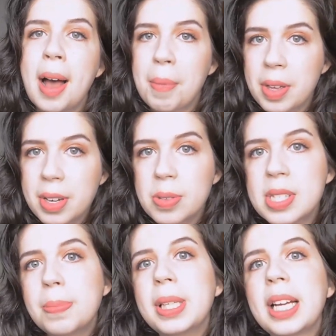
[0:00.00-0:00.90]
a maioria
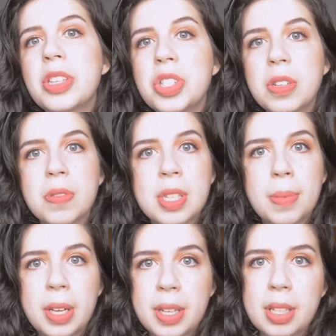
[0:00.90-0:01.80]
dos aplicativos, a
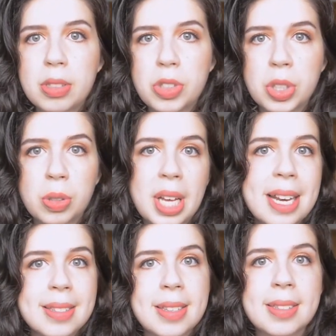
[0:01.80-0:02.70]
maioria de
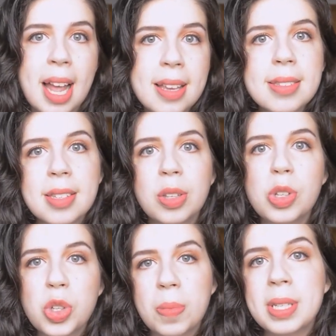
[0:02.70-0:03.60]
lugares que está ensinando
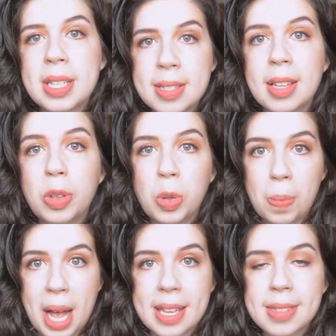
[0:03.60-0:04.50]
idioma está ensinando
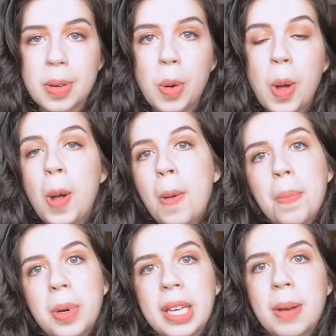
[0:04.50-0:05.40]
no básico,
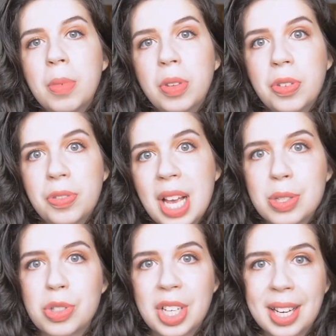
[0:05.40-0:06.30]
porque é muito
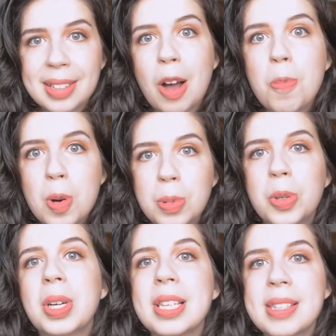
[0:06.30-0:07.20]
fácil de agradar um
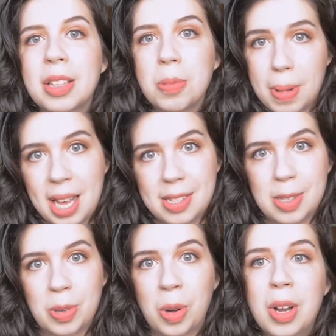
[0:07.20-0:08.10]
público que está no
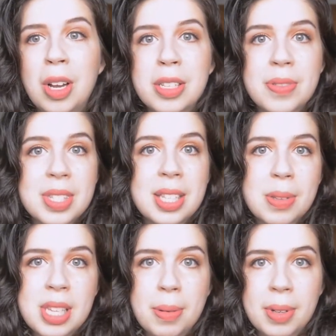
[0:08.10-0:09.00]
básico. Se você
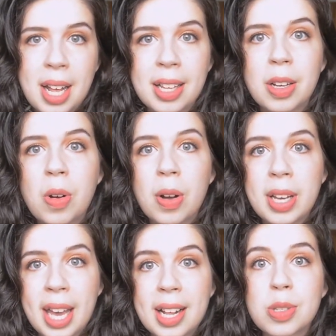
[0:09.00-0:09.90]
não sabe nada,
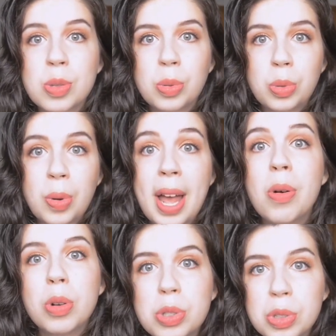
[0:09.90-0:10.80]
qualquer assunto é
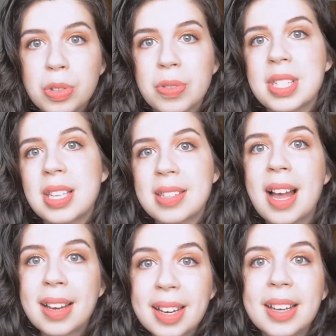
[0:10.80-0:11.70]
útil, você
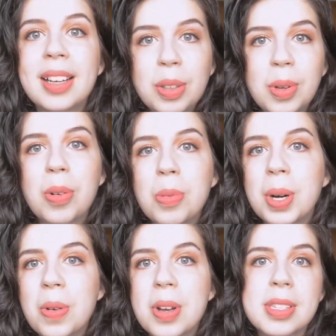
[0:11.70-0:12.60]
está agregando
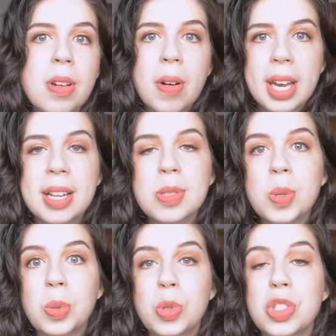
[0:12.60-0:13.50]
alguma coisa em qualquer
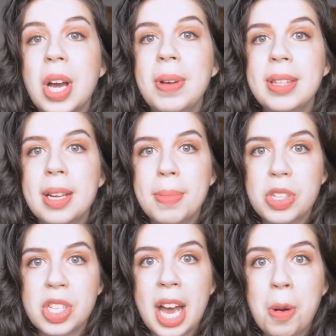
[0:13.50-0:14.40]
assunto. Já o
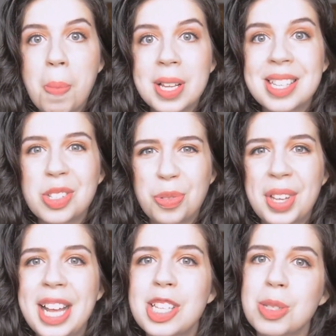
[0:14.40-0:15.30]
intermediário pode ser
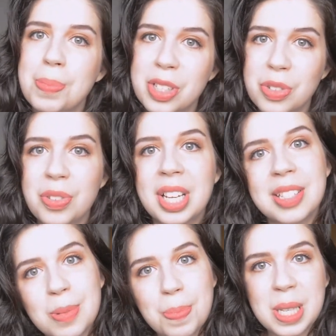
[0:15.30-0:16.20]
diferente para
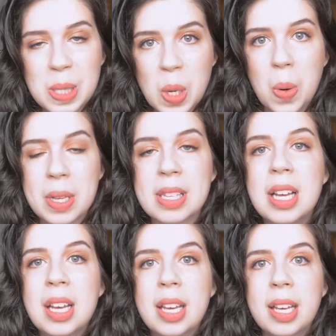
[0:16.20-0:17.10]
diferentes pessoas.
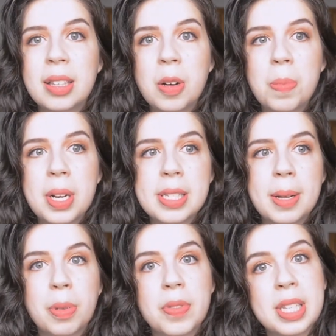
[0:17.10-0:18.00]
Então, por
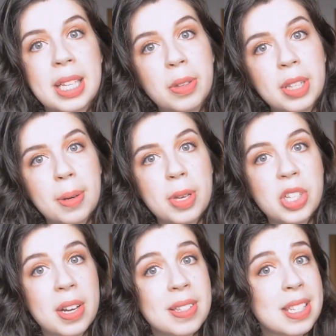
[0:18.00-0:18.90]
exemplo, você está no
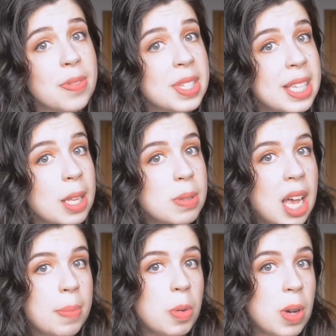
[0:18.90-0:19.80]
intermediário, às vezes você não
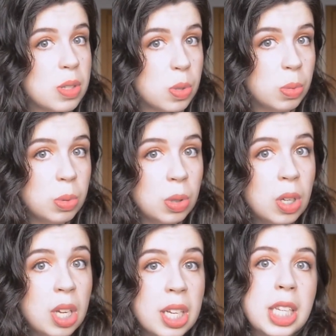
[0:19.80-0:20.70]
sabe um assunto
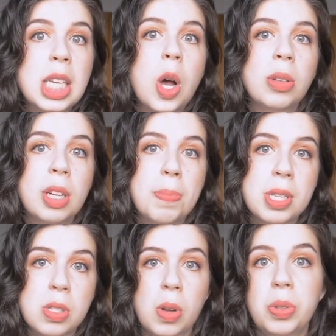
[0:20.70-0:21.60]
que outra
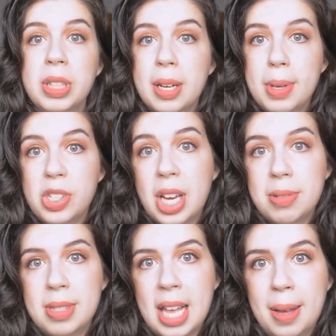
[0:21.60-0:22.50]
pessoa do
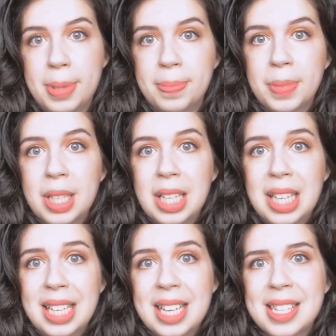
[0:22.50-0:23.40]
intermediário sabe.
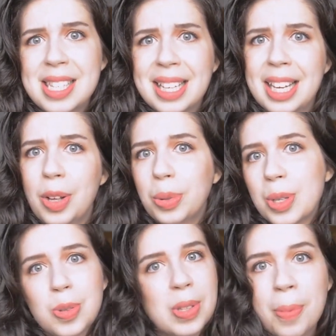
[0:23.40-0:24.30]
E às vezes aquele
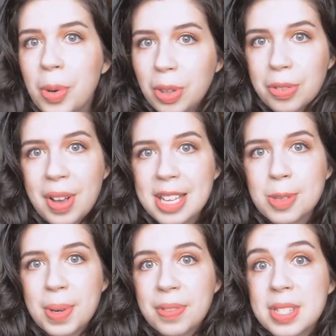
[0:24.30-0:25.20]
outro assunto é muito
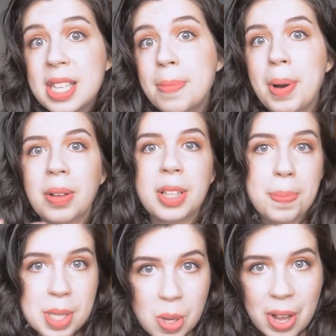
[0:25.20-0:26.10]
fácil para você e para outra
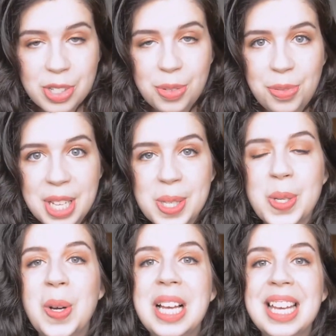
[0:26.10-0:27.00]
pessoa é
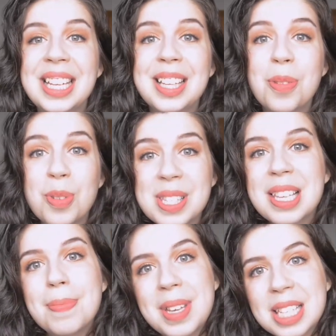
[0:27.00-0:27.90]
difícil. Então
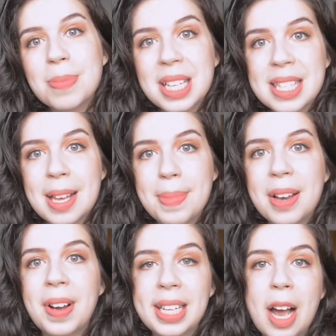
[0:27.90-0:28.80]
você mesmo tem que saber
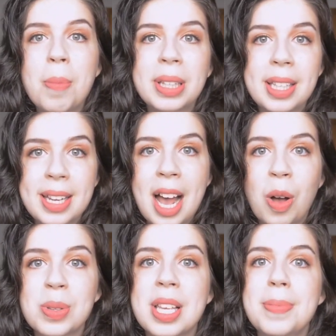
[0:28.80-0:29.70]
avaliar o
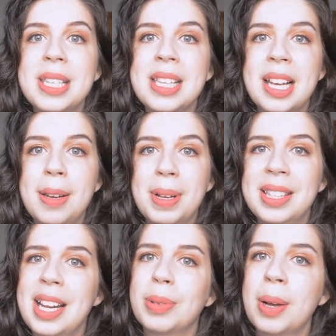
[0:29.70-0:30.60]
material, saber se aquele
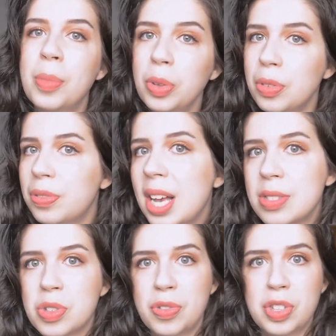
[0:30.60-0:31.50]
material está muito
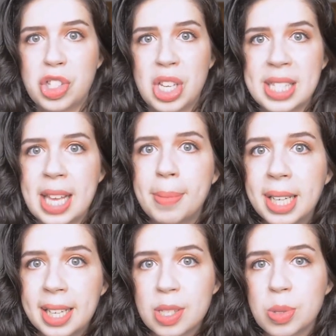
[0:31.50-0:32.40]
fácil, se você já sabe
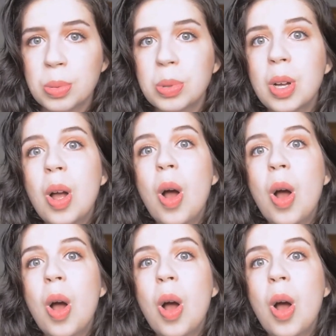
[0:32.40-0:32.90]
aquele assunto,